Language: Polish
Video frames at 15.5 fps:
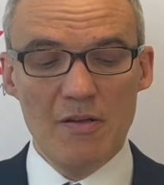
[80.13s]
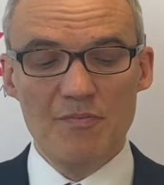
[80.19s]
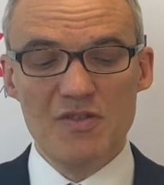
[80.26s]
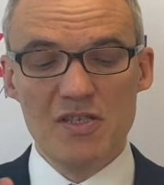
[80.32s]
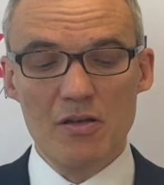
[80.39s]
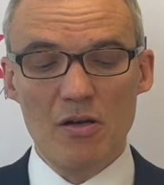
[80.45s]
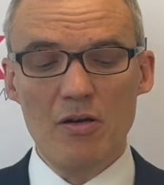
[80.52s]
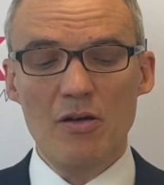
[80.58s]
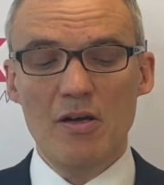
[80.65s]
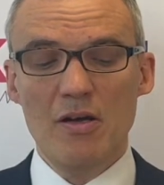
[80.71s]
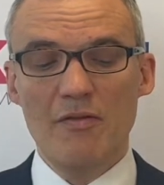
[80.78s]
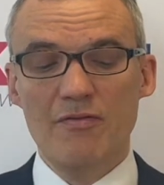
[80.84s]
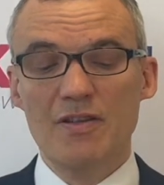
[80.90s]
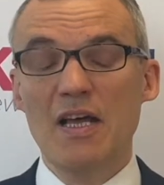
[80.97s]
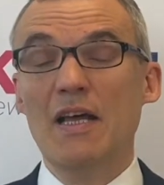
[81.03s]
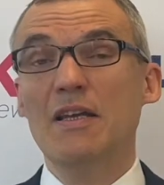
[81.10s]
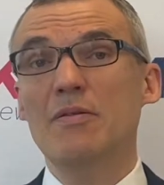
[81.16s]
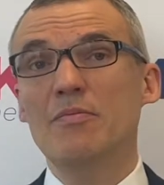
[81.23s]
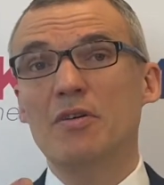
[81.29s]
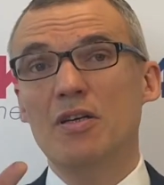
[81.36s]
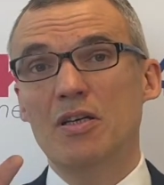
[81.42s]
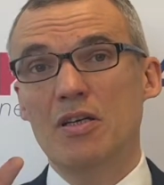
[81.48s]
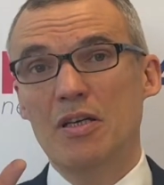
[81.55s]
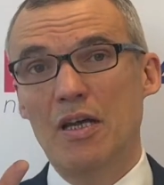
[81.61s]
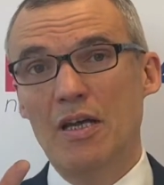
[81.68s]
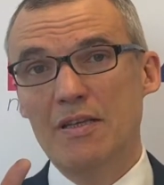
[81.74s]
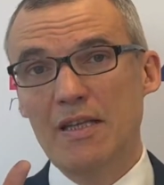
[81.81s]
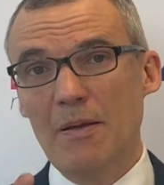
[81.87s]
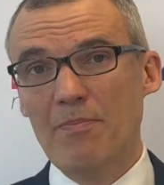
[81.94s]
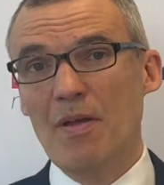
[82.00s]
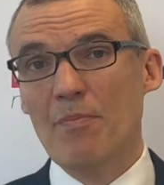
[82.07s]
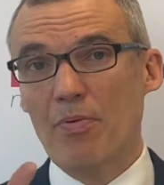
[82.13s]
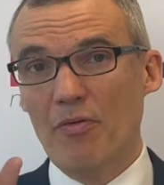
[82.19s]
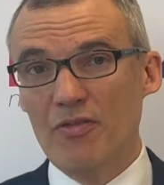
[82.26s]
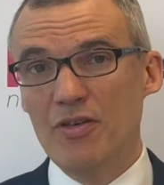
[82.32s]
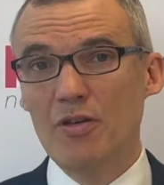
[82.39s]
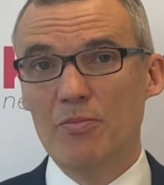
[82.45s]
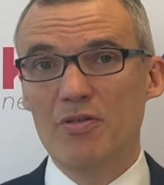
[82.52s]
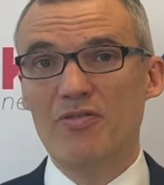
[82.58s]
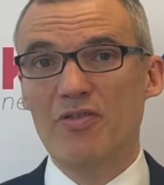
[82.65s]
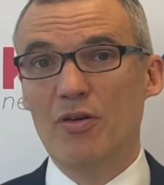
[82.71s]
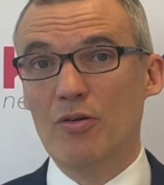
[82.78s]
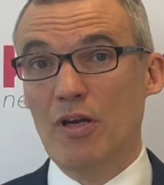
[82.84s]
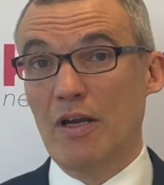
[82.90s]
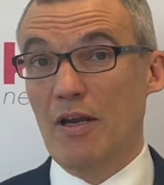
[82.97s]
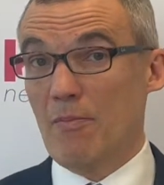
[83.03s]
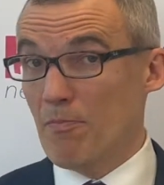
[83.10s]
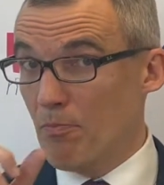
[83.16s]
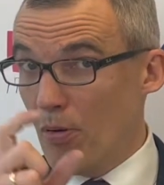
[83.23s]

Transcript: co w danym etapie powinno być wykonane.